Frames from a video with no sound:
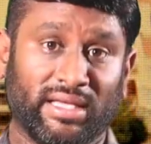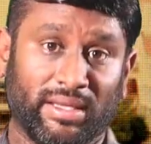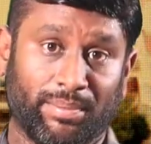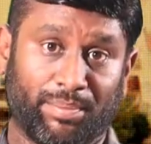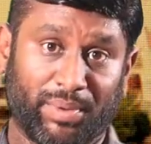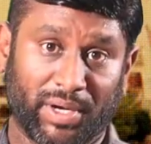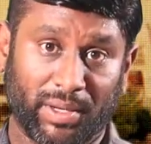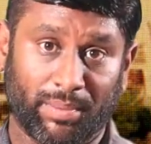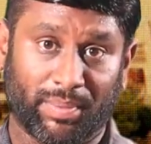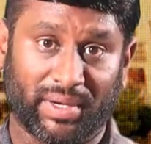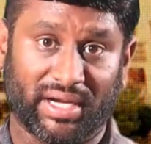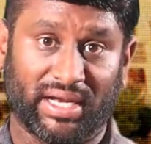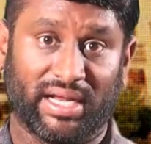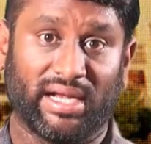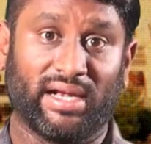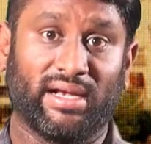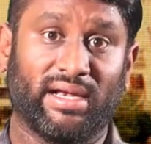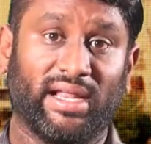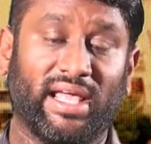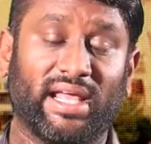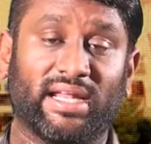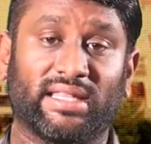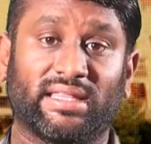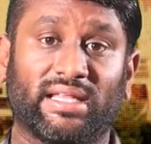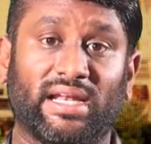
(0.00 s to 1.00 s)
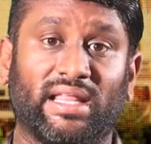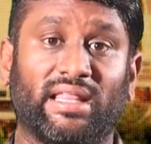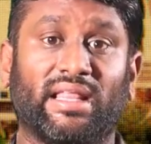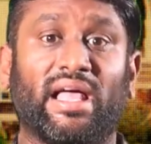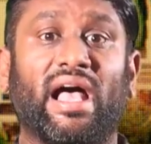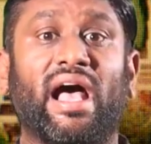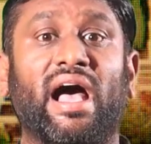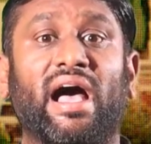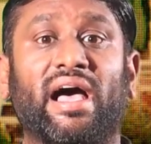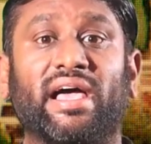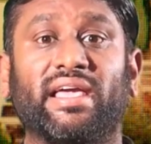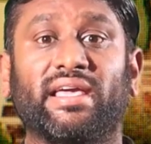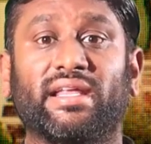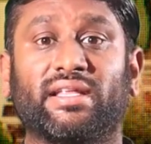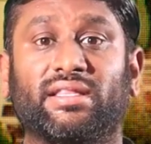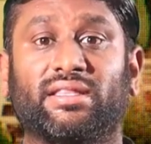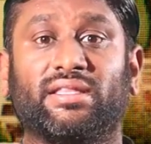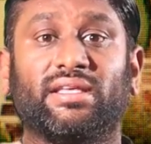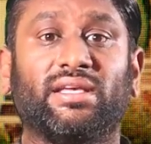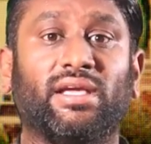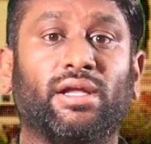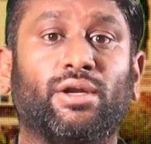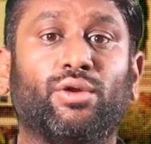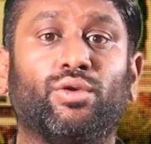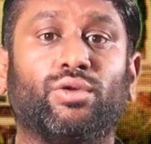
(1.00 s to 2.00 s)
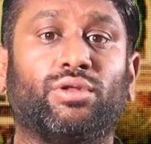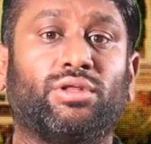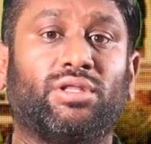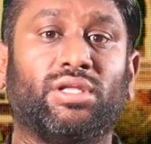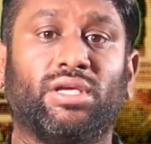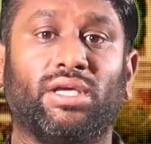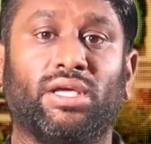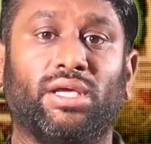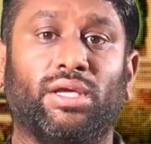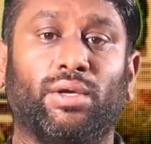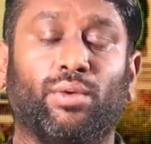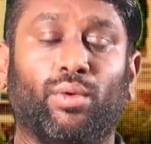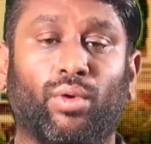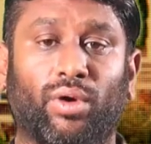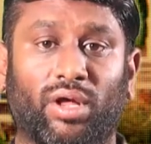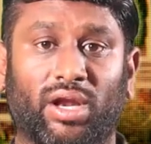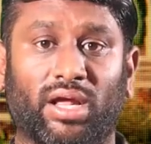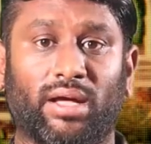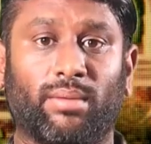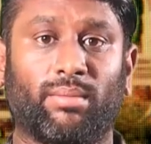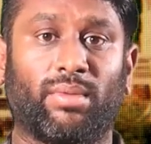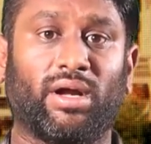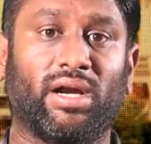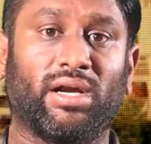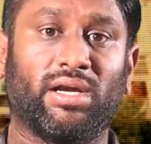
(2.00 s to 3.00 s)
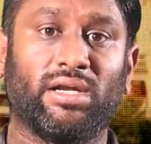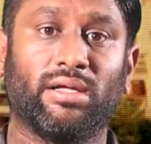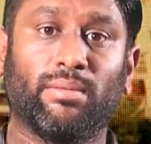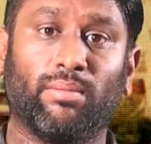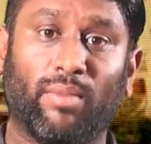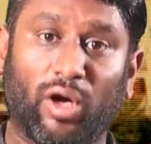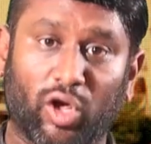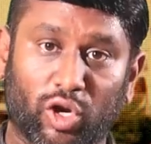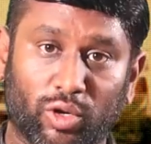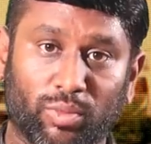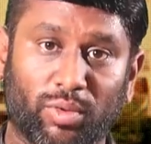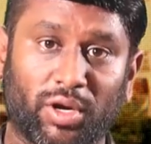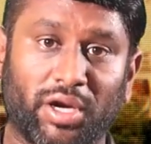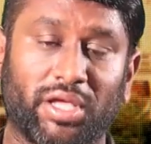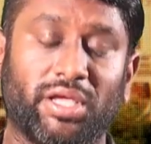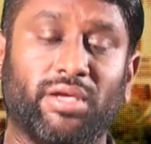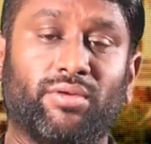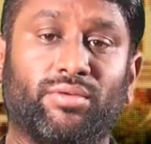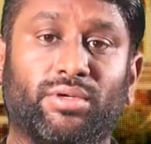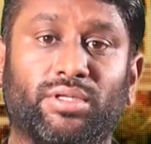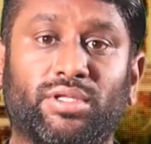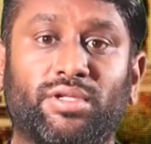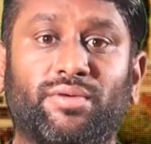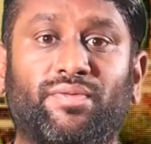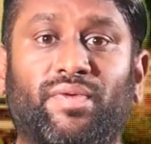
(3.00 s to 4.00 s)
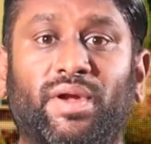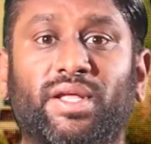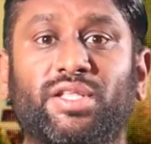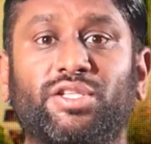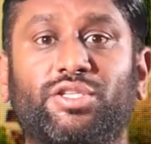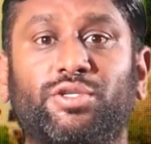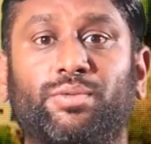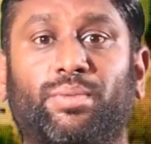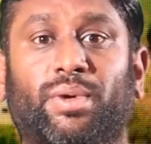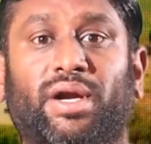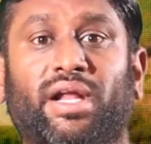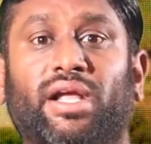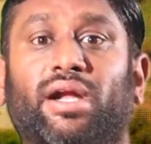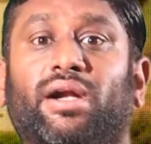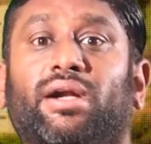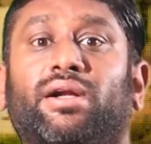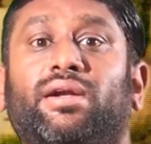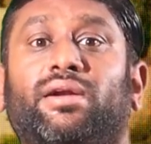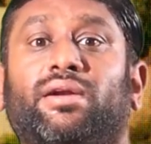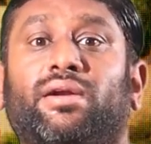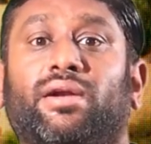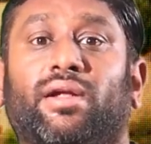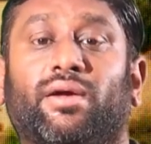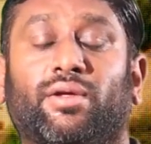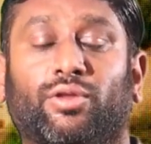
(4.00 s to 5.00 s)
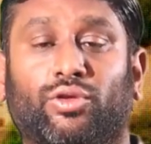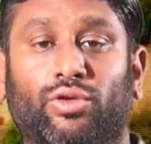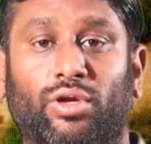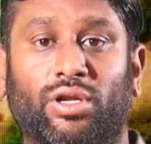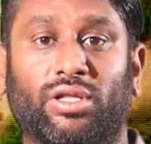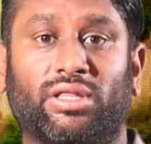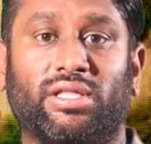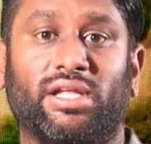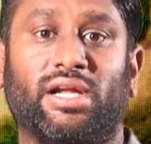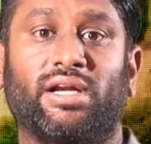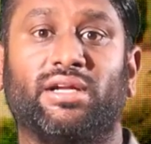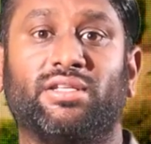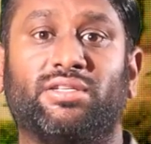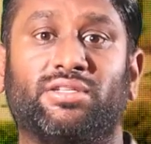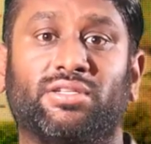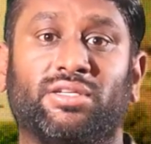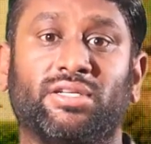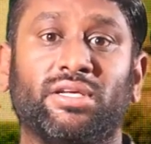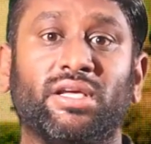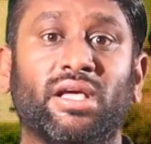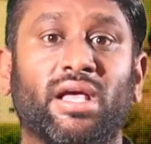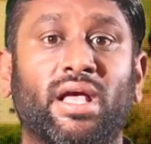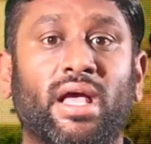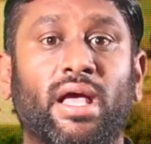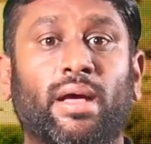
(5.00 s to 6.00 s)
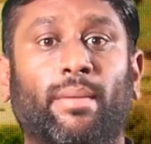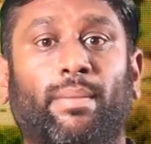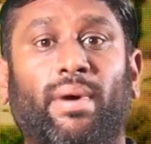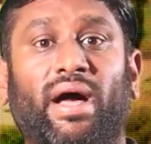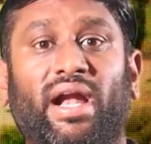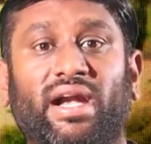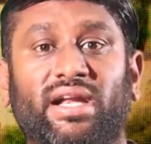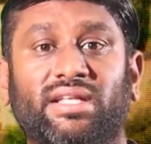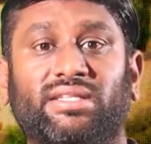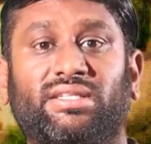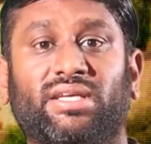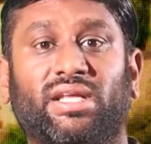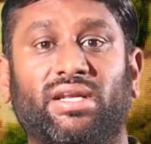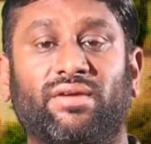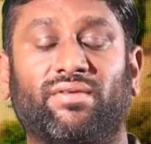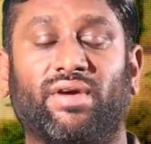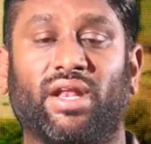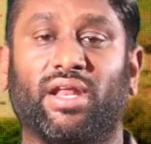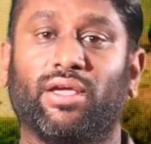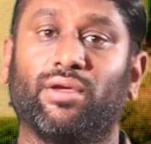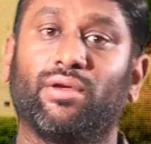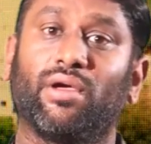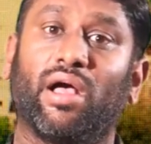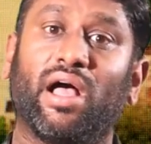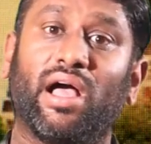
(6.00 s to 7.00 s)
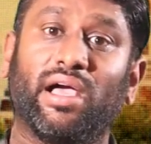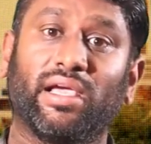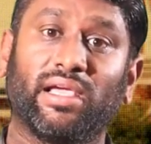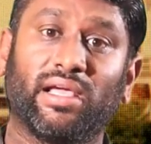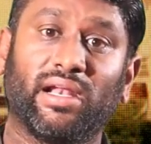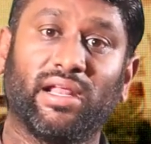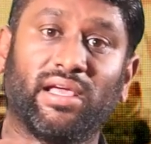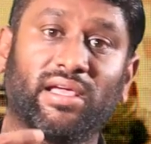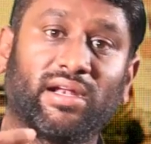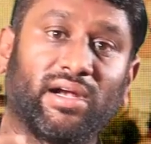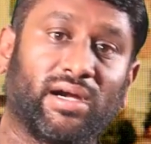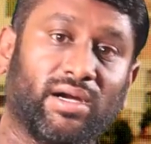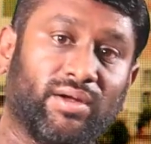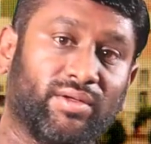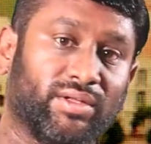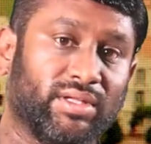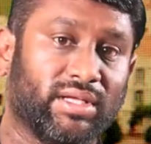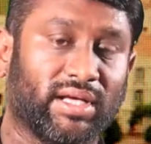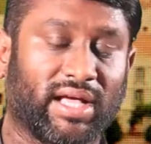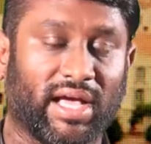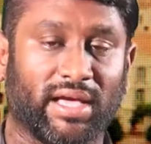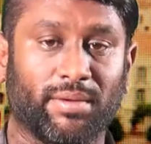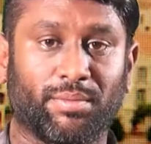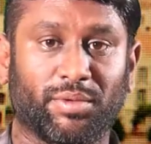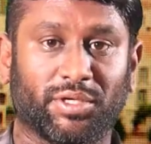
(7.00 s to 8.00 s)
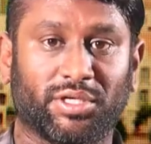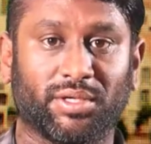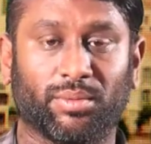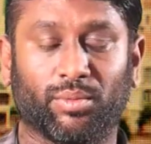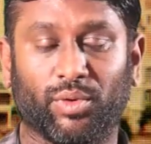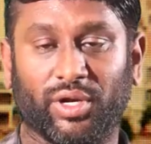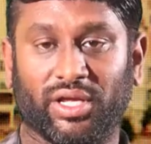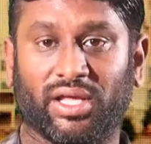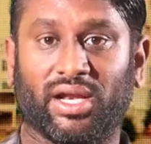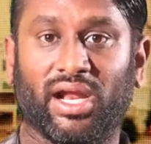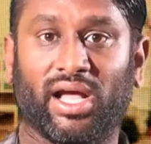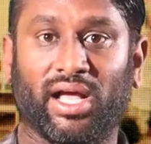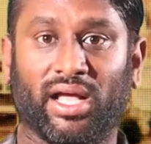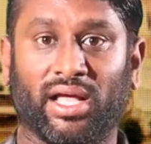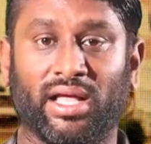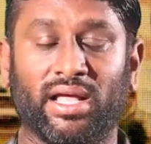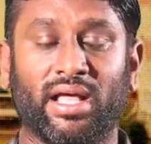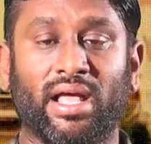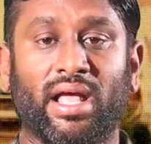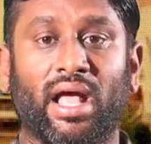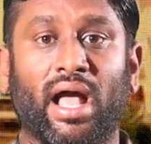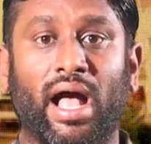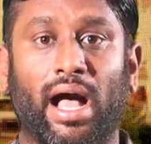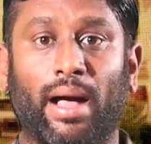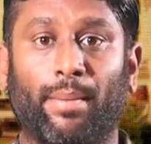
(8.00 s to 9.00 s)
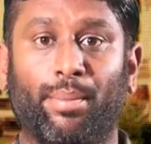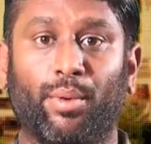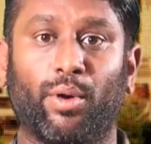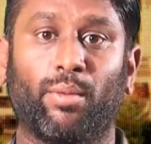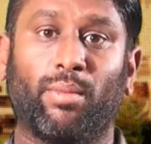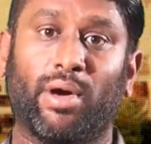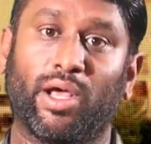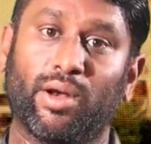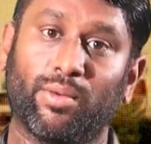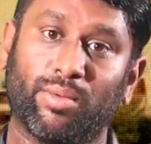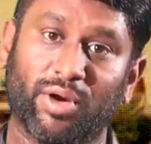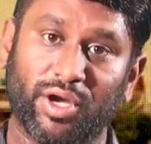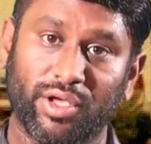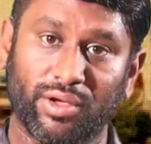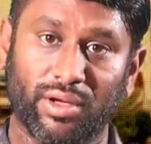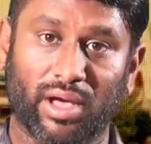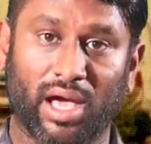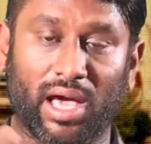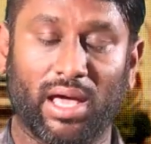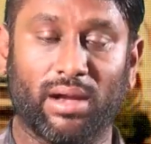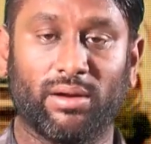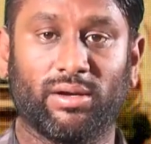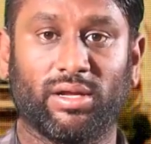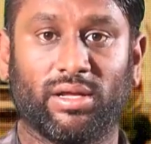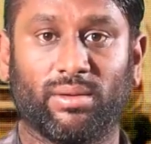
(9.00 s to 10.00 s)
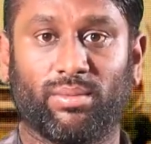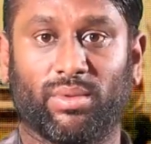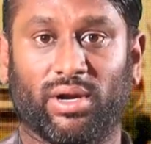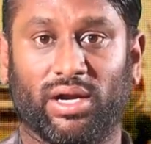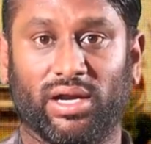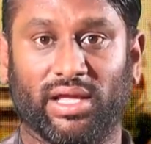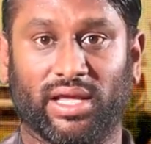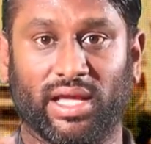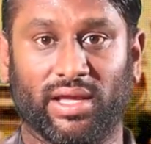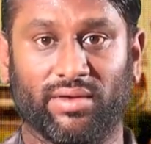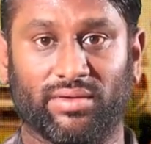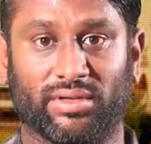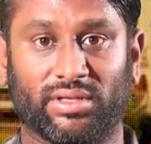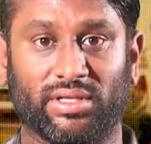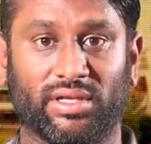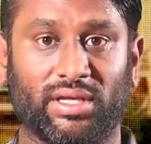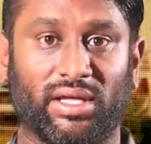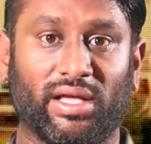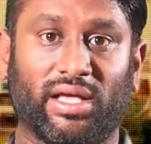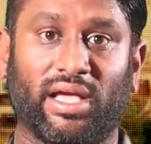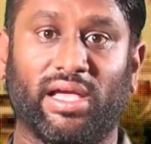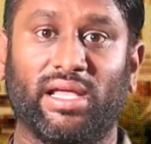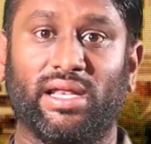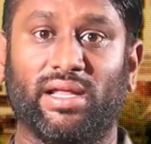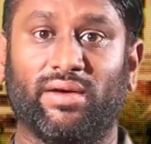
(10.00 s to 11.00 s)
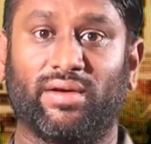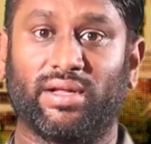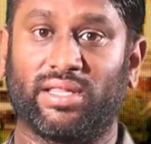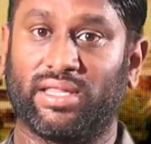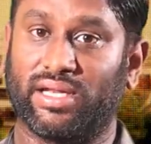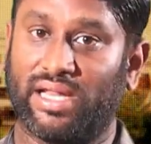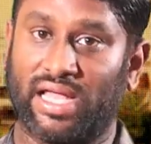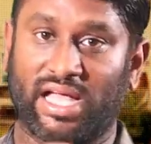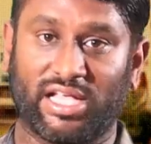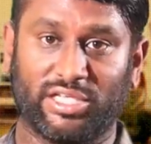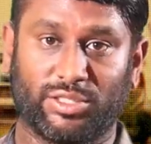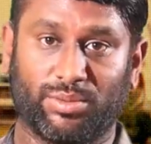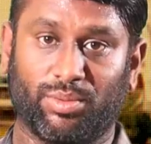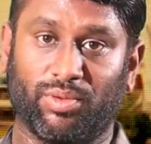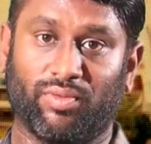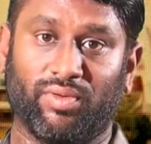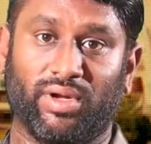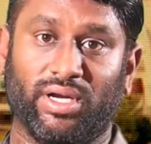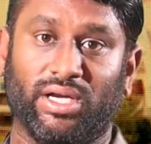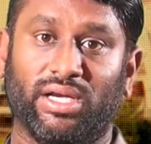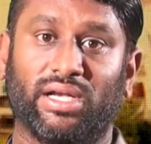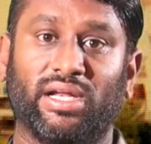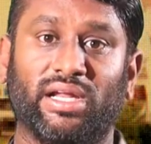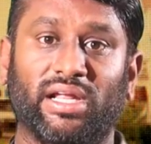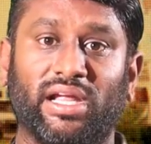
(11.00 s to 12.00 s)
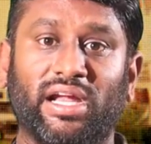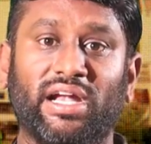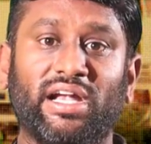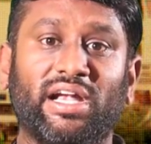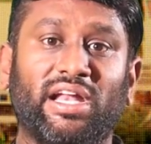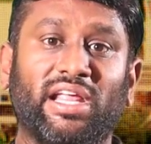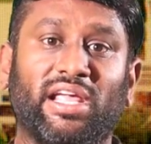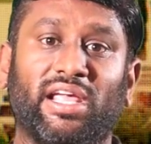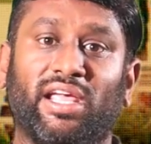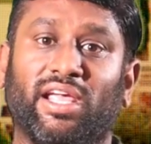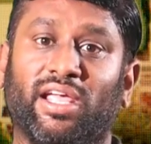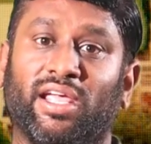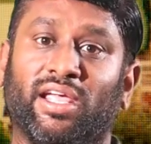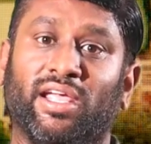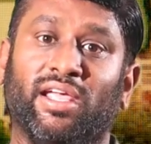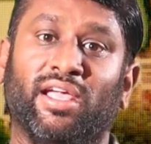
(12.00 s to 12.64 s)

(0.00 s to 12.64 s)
இப்படிப்பட்ட நேரத்தில் தான் ஆயிரத்தி எண்ணூற்றி ஓராம் ஆண்டு மறுபடியும் வந்து பிரெஞ்சு படைகள் துரத்தி அடிச்சுட்டு பாண்டிச்சேரி வரைக்கும் ஆங்கிலேயர்கள் வந்து கைப்பற்றி முடிக்கிறாங்க அப்போது மறுபடியும் ஆளுநர் மாளிகை வந்து கையில் வருது ராஜ்பவன் கிண்டி